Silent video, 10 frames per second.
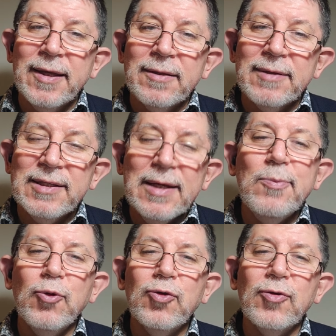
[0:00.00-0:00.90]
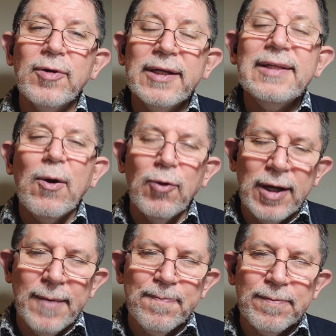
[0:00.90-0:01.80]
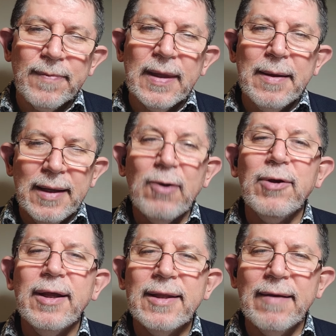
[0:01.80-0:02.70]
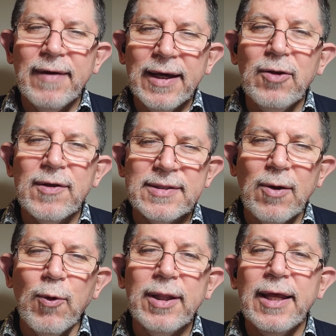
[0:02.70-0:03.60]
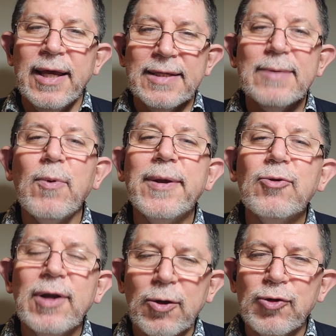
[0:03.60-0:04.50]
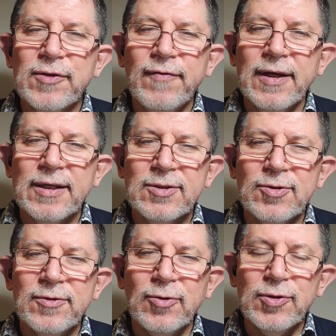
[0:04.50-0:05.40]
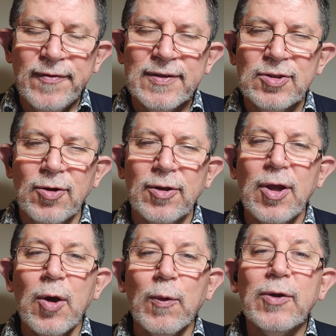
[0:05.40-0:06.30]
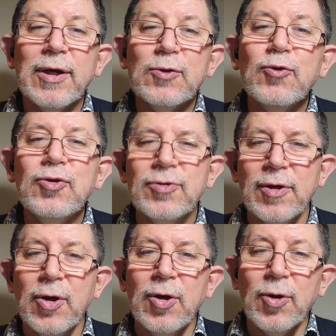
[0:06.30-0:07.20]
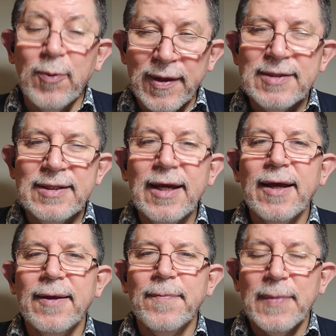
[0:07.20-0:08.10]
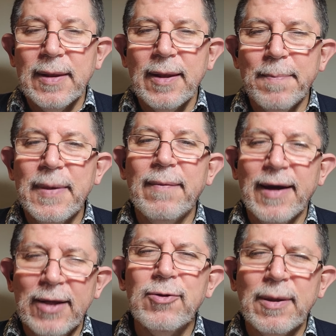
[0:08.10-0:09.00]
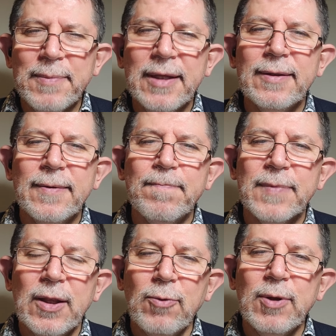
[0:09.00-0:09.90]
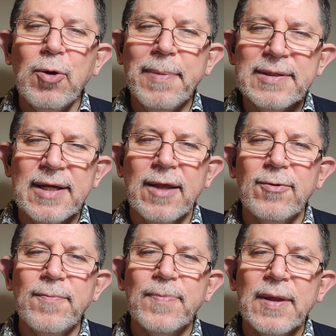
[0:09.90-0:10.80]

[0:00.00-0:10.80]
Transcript: Tercer punto es la hora. La hora en el Evangelio de San Juan es el momento de la crucifixión, cuando Jesús, como decía el Evangelio también el domingo pasado,